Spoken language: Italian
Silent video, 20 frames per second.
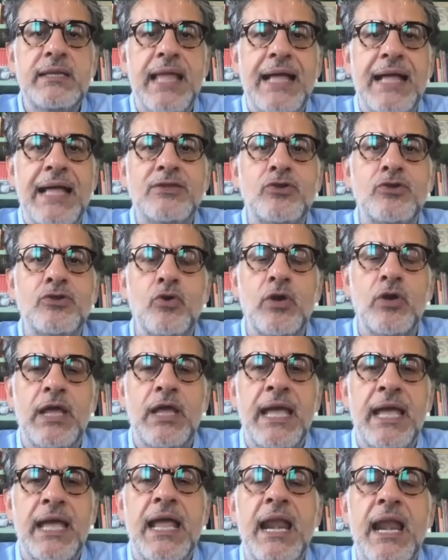
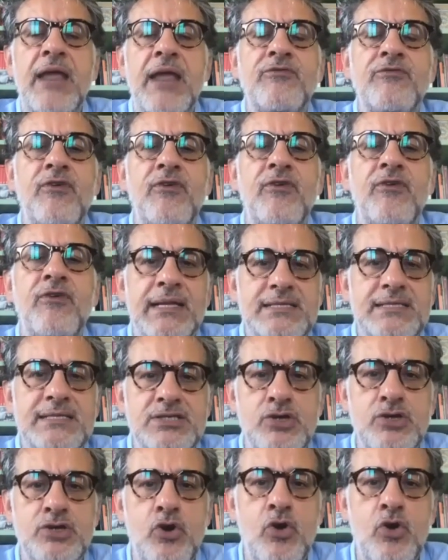intanto che la
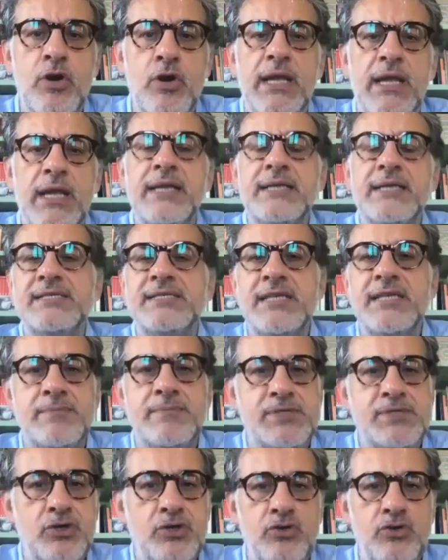forza della relazione,